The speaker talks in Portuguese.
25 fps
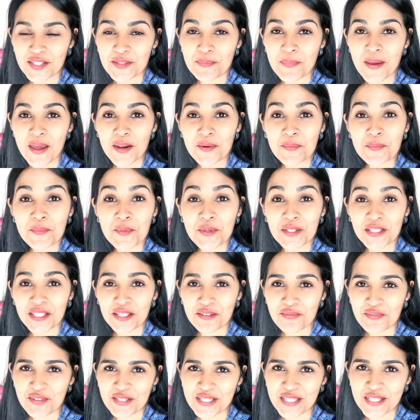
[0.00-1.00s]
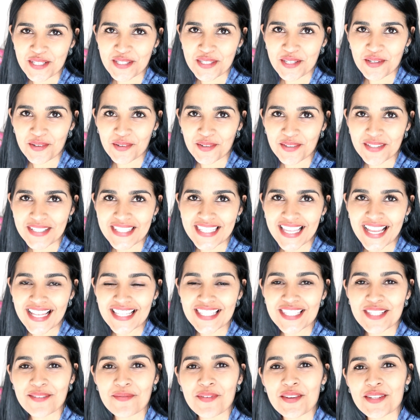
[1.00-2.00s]
Eu espero muito que vocês tenham
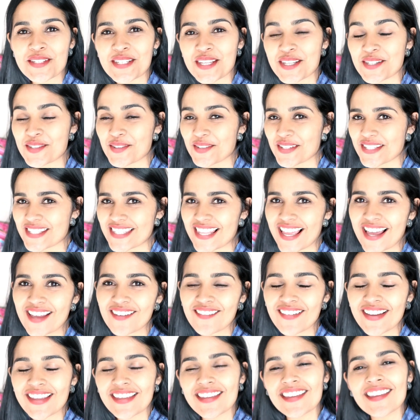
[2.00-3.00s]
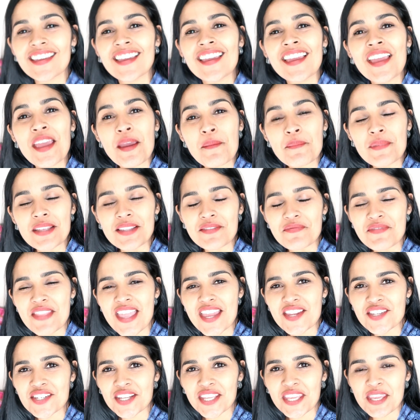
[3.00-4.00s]
gostado. Se vocês gostaram aí, me
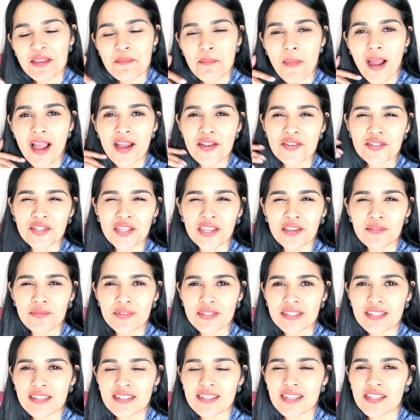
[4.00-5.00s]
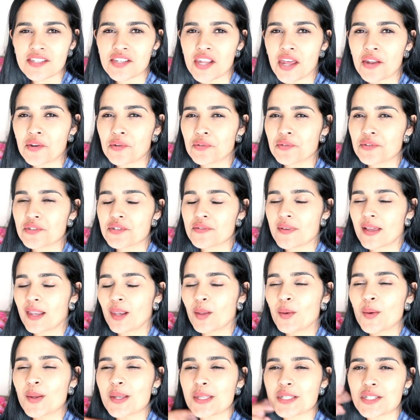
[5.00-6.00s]
deixa aqui embaixo o que vocês acharam dos
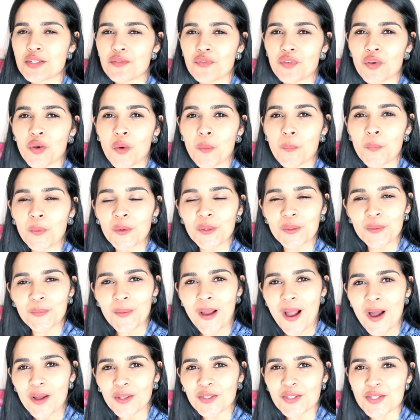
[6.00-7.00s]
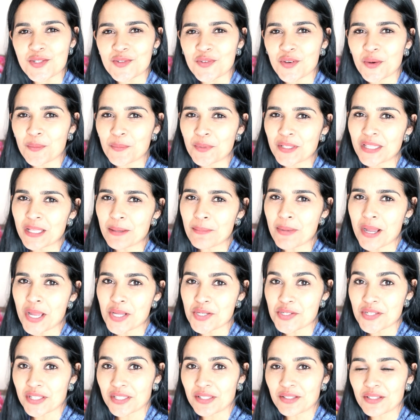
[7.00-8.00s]
valores, se ficou muito alto, se ficou muito
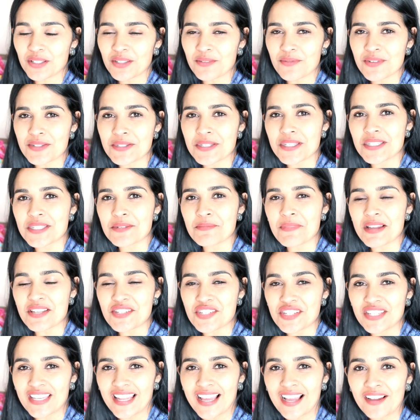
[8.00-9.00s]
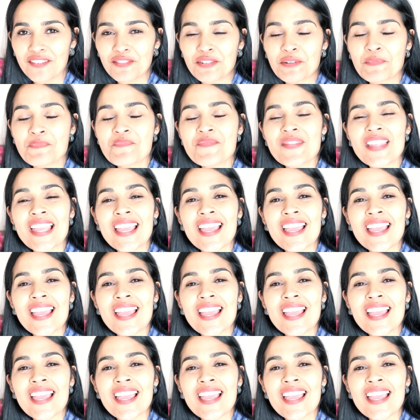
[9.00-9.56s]
abaixo daquilo que vocês imaginavam.